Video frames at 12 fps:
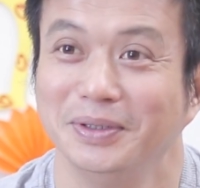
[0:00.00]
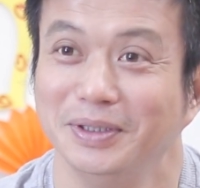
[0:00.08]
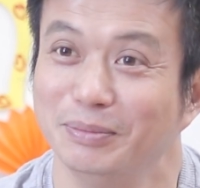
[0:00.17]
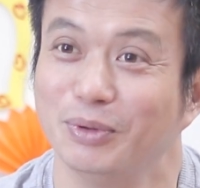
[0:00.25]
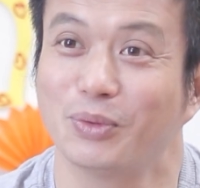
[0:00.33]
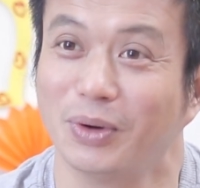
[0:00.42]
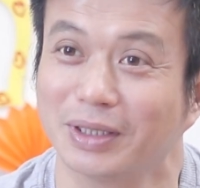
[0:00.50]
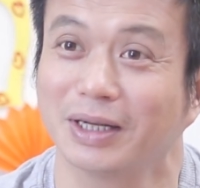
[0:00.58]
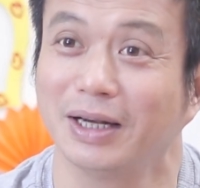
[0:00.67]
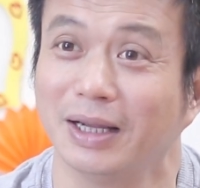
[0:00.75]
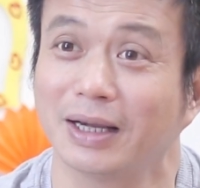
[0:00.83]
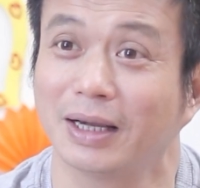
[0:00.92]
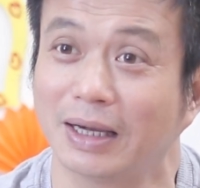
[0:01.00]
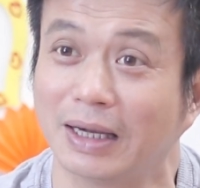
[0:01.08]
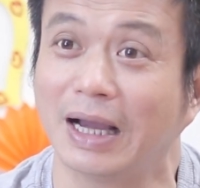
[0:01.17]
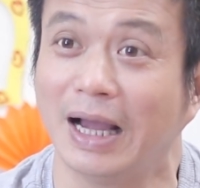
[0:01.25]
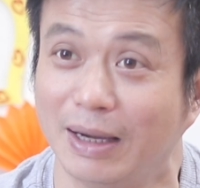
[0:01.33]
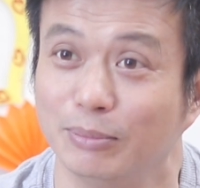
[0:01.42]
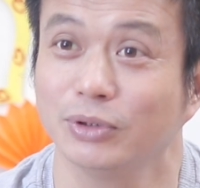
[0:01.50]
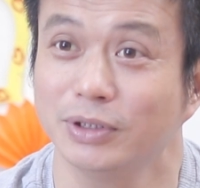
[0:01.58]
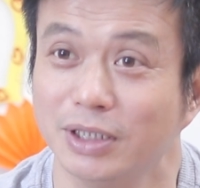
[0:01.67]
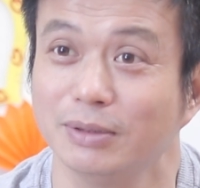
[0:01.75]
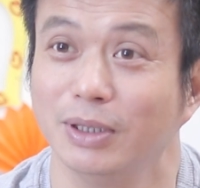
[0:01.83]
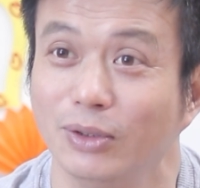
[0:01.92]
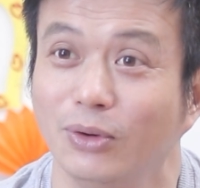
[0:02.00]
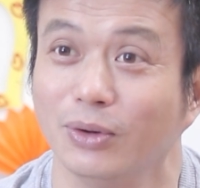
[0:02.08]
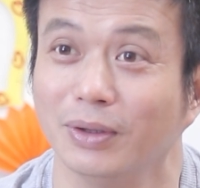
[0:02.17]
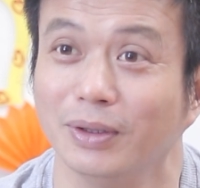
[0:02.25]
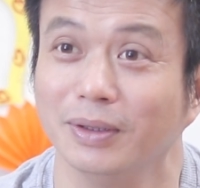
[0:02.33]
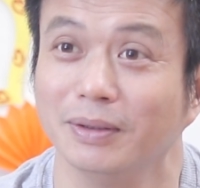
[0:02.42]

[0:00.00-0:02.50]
Nhưng mà quả thật là cả một sự biến đổi